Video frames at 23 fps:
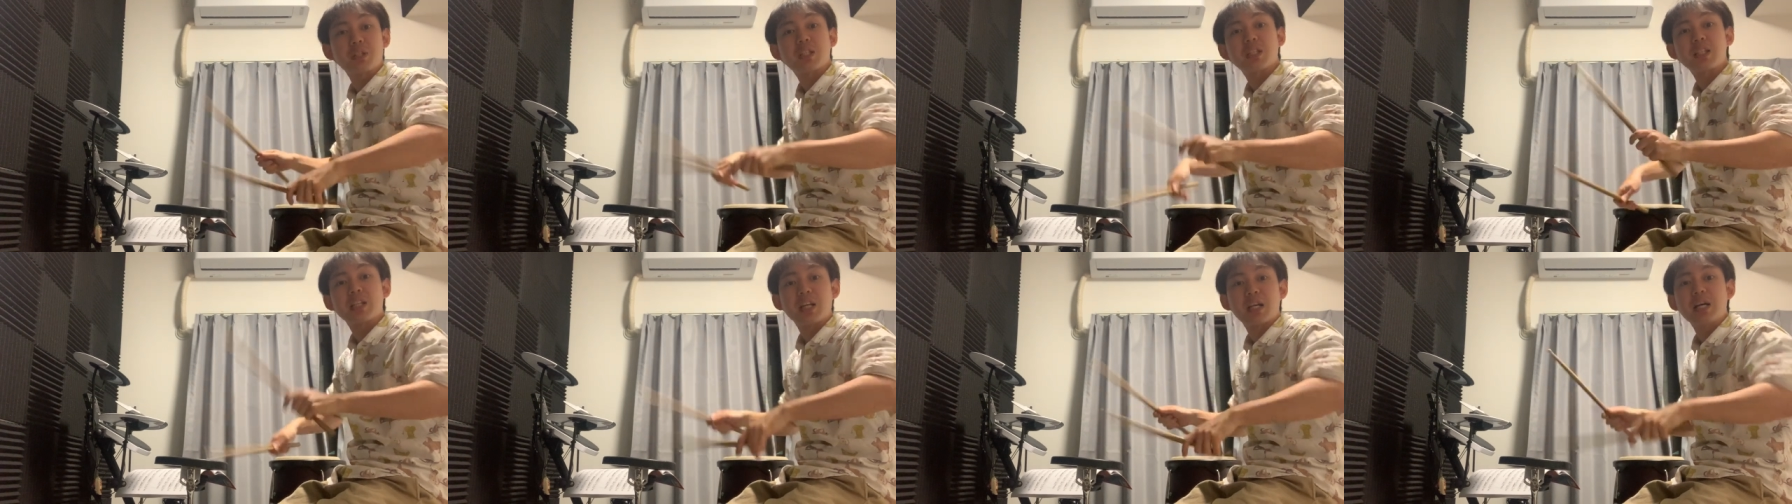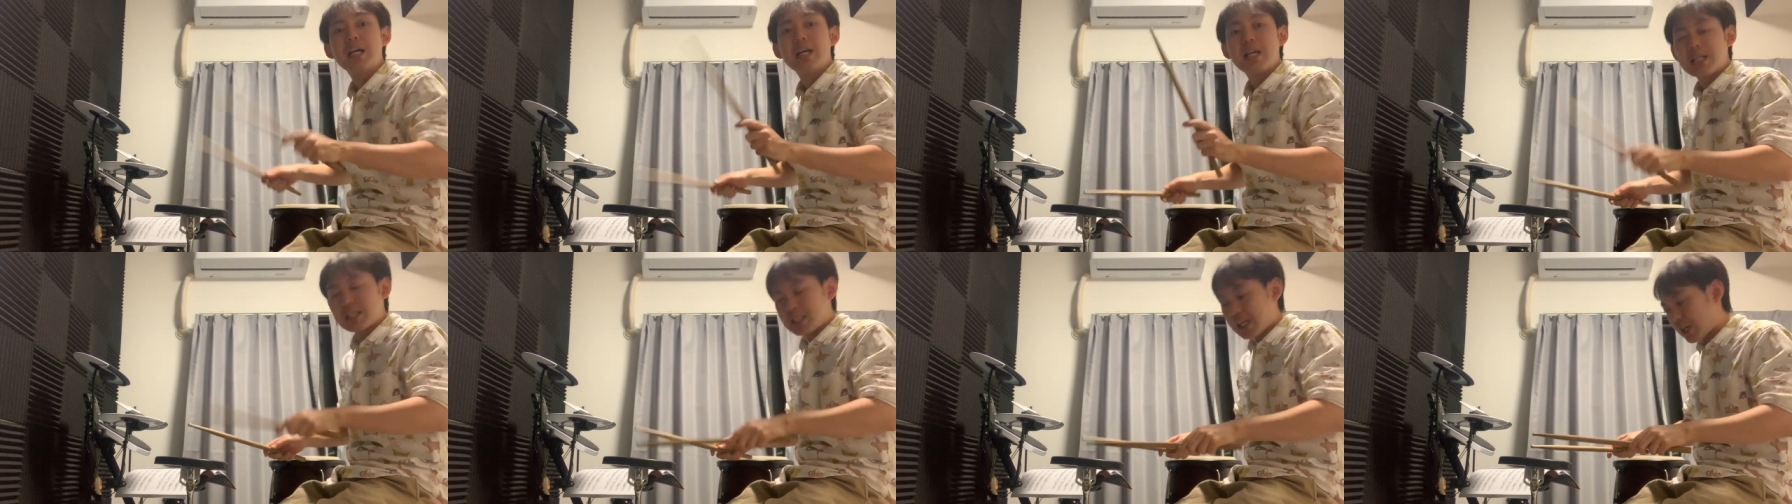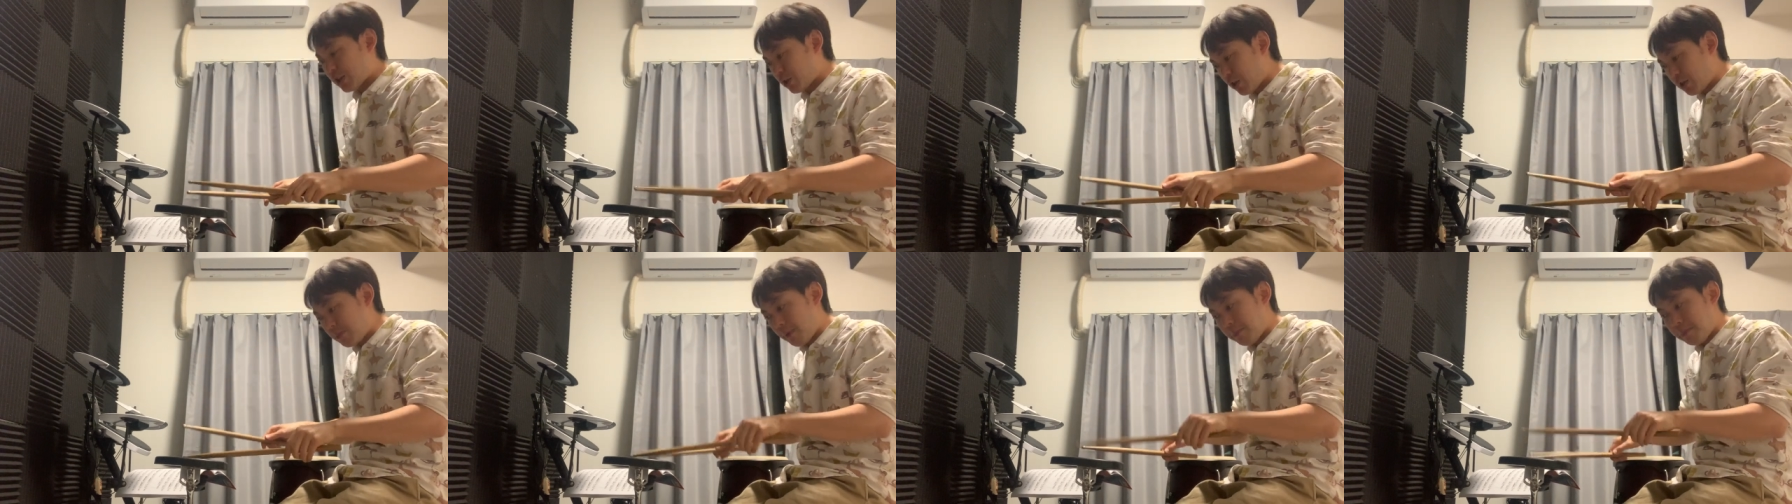来て、最
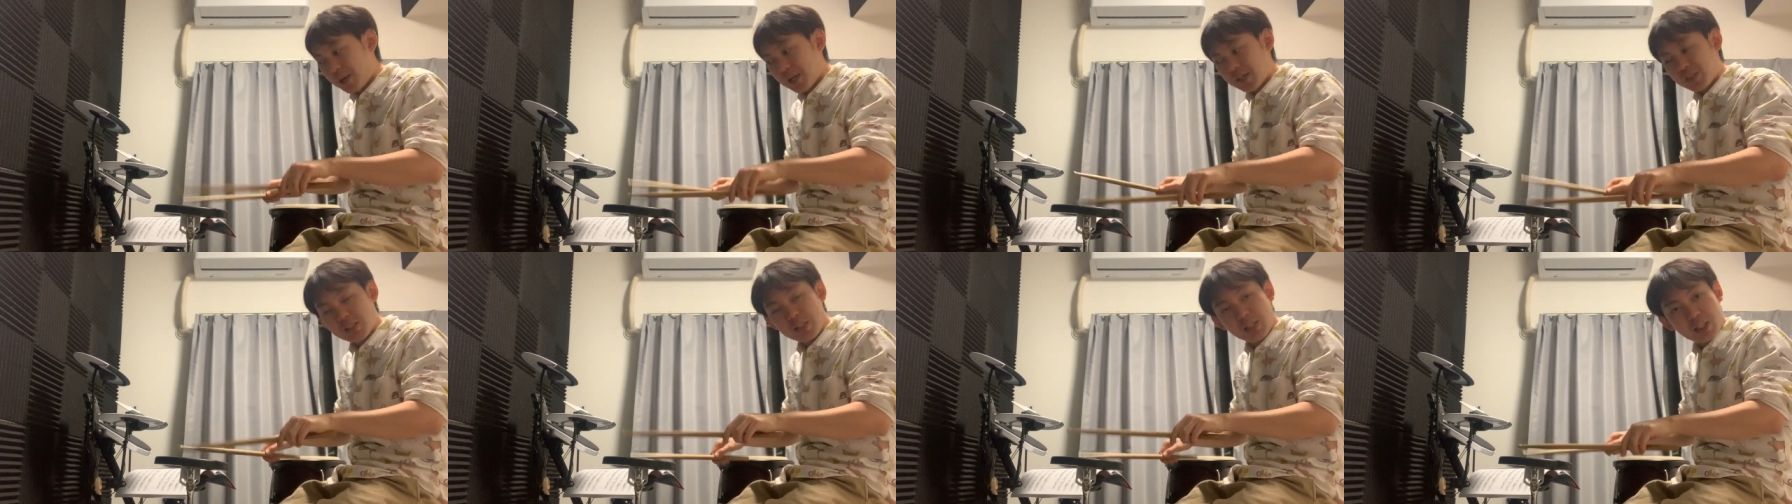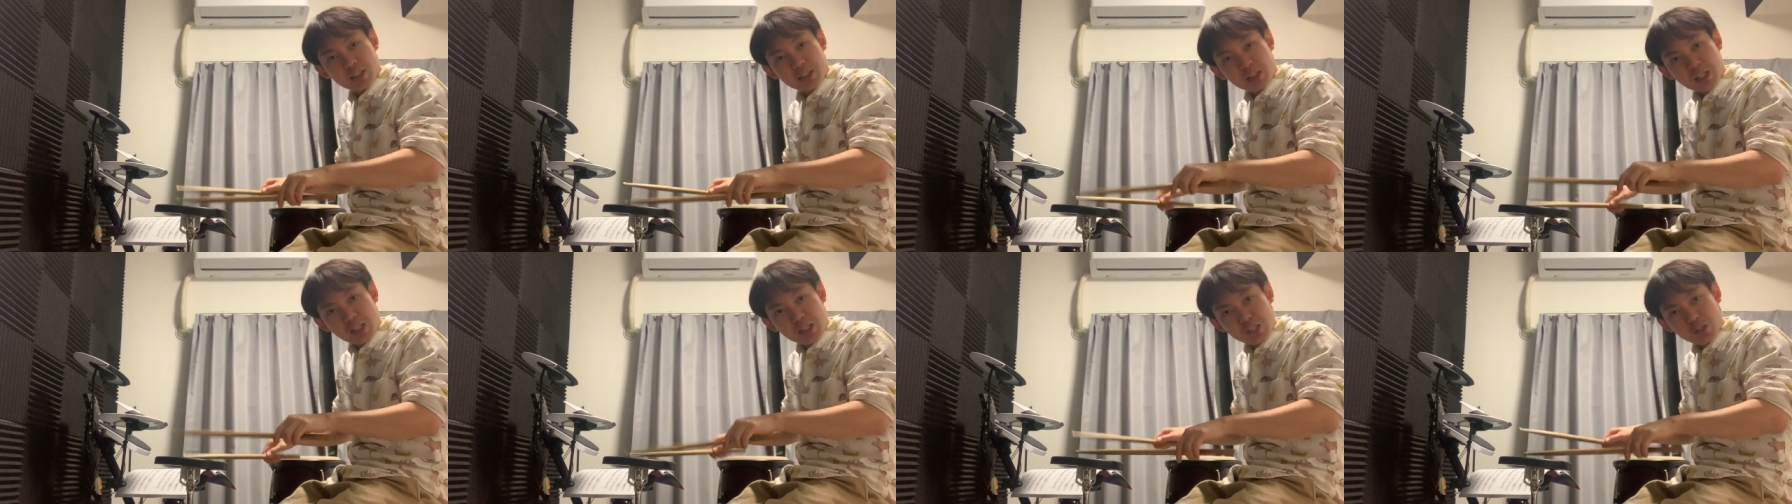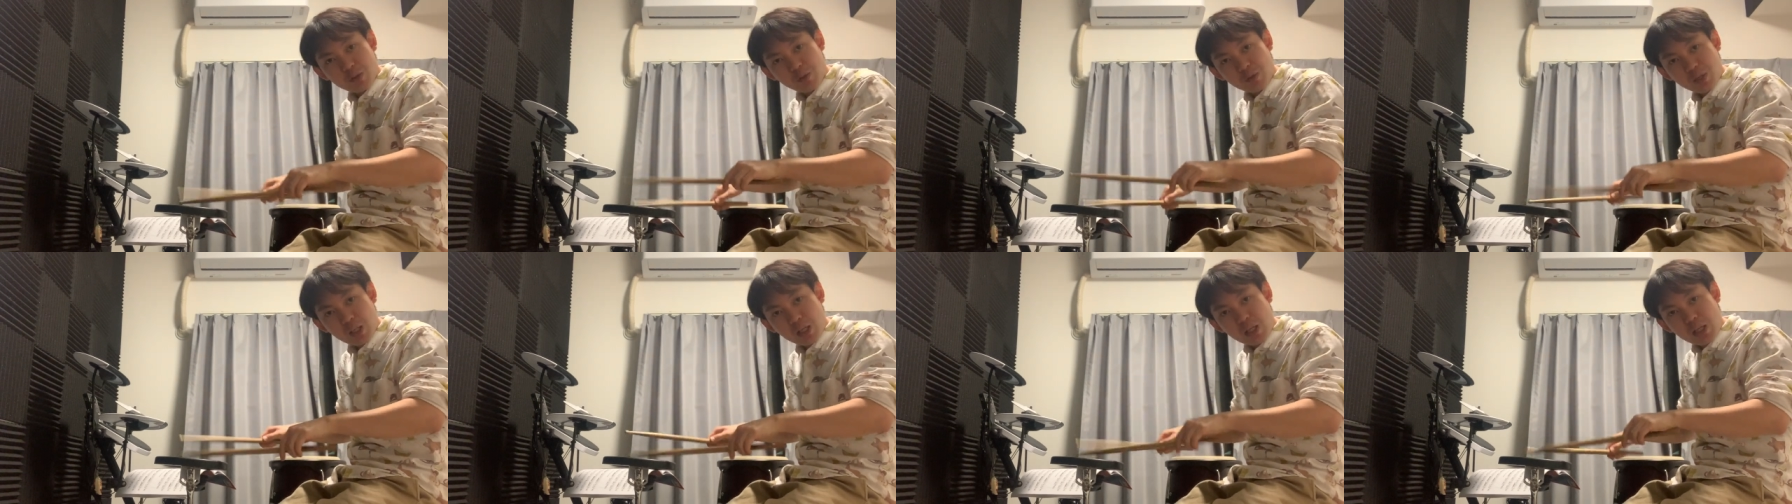初今バズだったんです
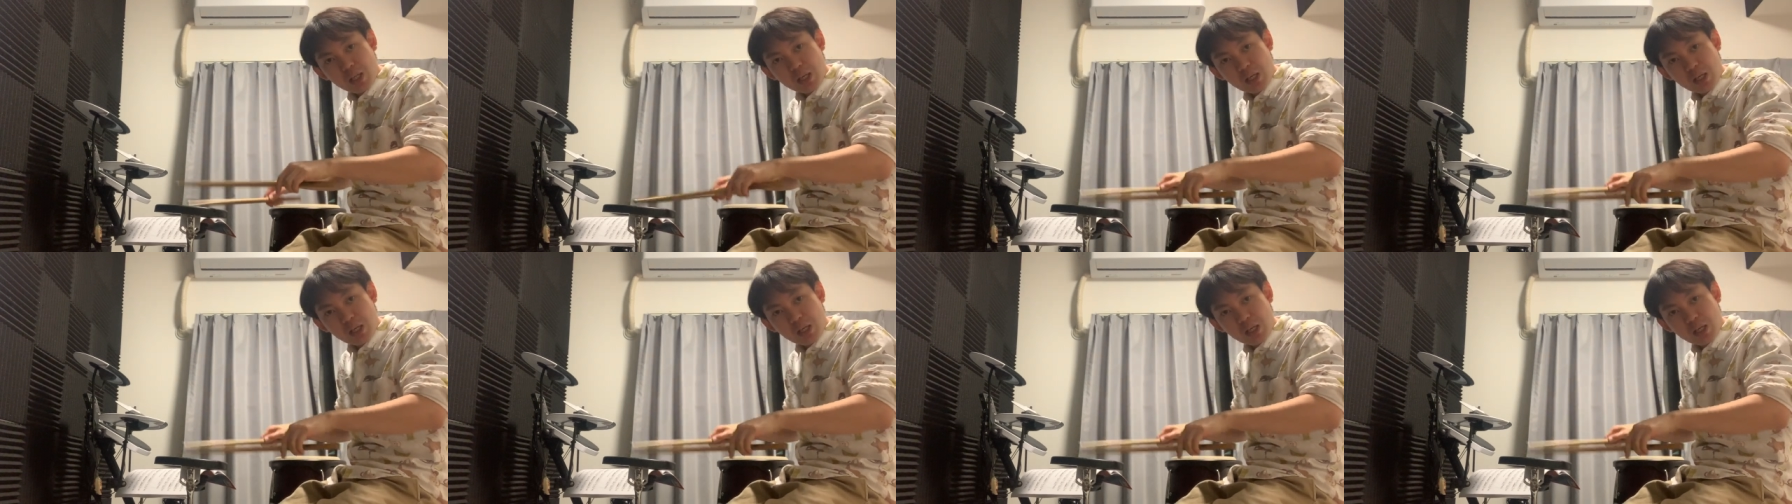よね。